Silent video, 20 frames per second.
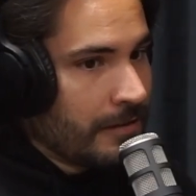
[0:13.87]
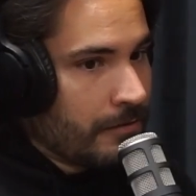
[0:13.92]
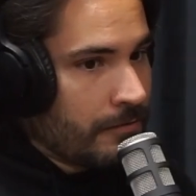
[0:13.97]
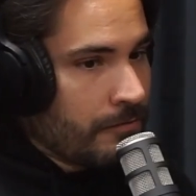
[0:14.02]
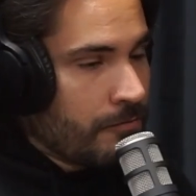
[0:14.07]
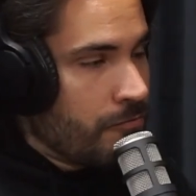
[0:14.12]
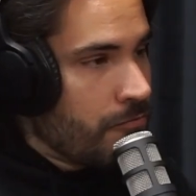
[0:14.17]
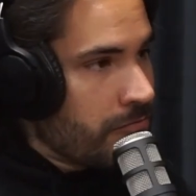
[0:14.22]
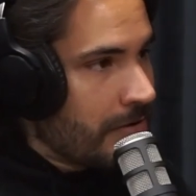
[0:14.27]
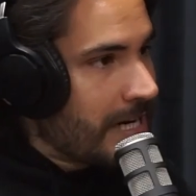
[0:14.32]

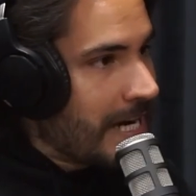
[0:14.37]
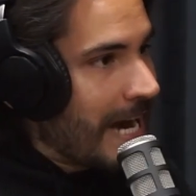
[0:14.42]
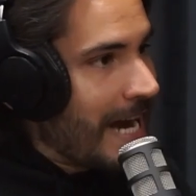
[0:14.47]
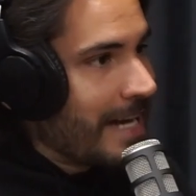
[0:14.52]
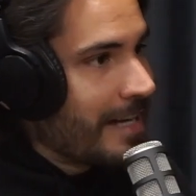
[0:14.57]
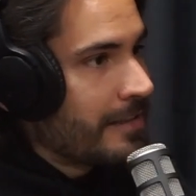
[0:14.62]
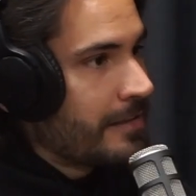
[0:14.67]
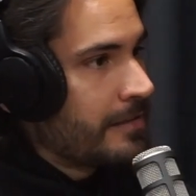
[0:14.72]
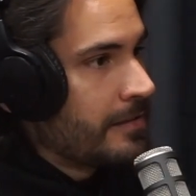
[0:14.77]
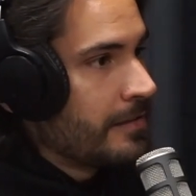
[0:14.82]
um
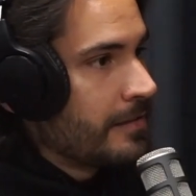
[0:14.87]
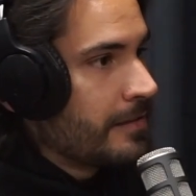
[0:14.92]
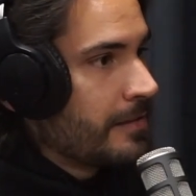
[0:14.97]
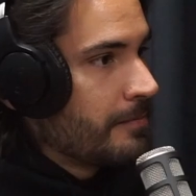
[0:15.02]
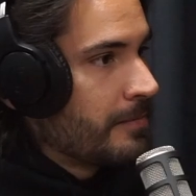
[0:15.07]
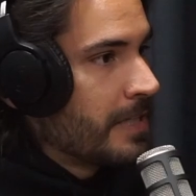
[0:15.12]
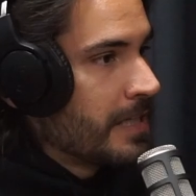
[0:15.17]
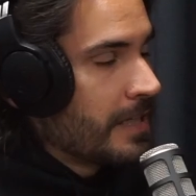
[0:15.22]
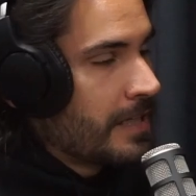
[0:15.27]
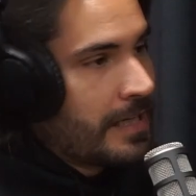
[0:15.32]
cara tinha que
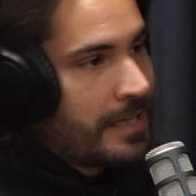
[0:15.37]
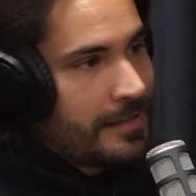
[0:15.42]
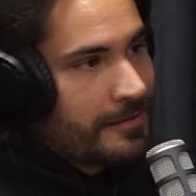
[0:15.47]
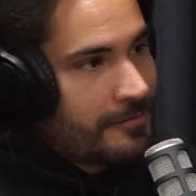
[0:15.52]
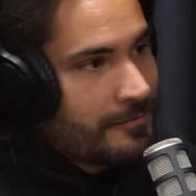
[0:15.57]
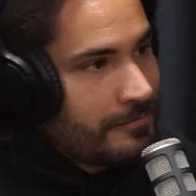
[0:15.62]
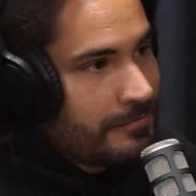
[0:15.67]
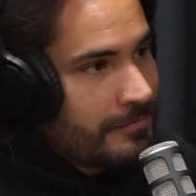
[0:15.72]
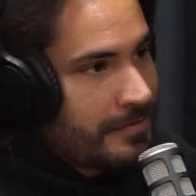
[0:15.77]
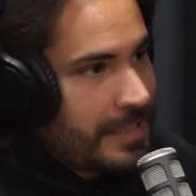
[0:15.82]
bancar,
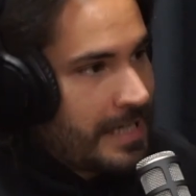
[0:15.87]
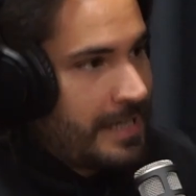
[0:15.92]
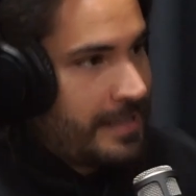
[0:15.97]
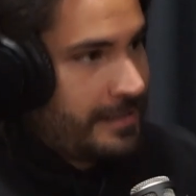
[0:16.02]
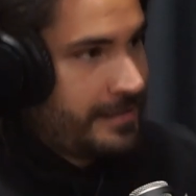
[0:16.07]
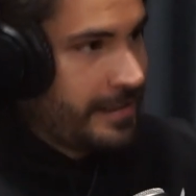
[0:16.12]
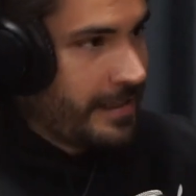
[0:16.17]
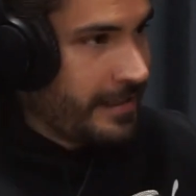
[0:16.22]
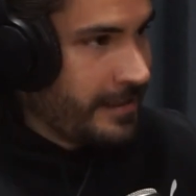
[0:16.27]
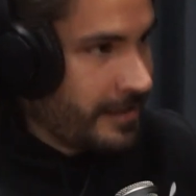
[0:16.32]
um cara,
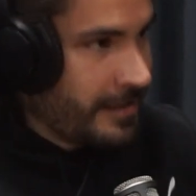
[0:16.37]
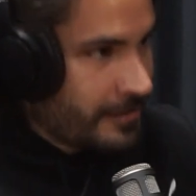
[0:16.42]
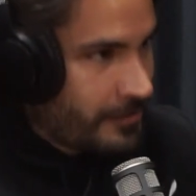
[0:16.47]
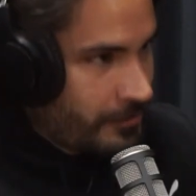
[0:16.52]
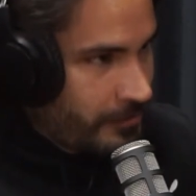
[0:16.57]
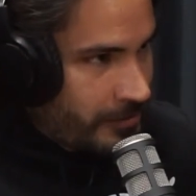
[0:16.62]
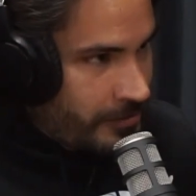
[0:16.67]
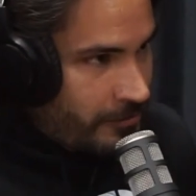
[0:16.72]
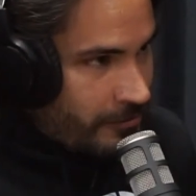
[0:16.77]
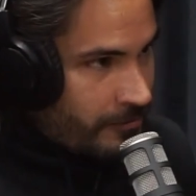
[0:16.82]
e aí as
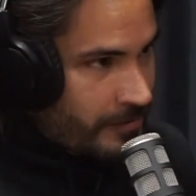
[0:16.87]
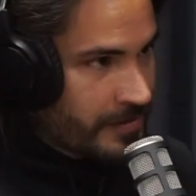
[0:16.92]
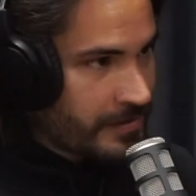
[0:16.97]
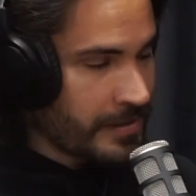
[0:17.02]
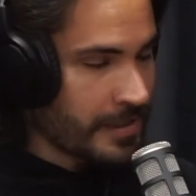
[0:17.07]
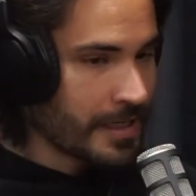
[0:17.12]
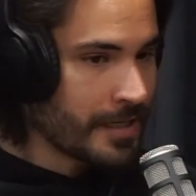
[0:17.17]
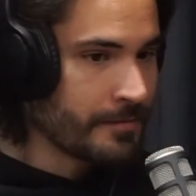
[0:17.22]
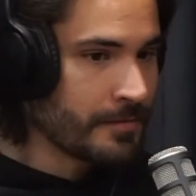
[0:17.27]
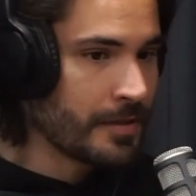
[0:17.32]
coisas vão começar
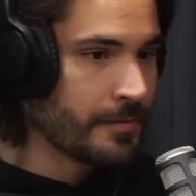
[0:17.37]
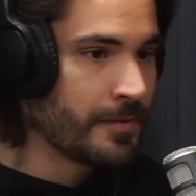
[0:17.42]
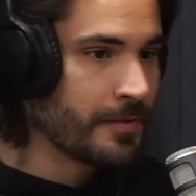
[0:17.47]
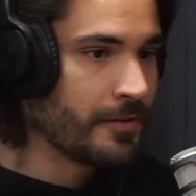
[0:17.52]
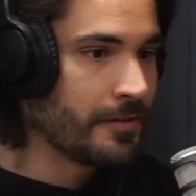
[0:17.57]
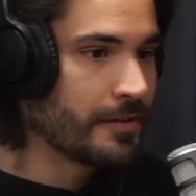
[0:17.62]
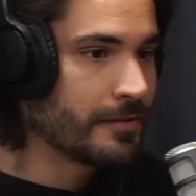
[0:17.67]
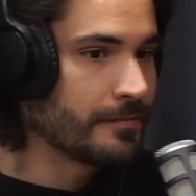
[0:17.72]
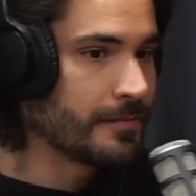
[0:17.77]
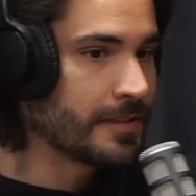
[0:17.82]
a caminhar
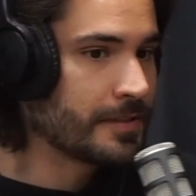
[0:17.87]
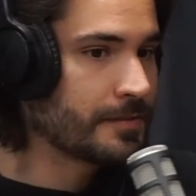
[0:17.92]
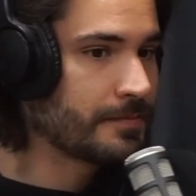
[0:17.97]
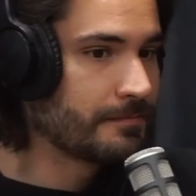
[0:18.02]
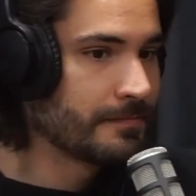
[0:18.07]
melhor, mas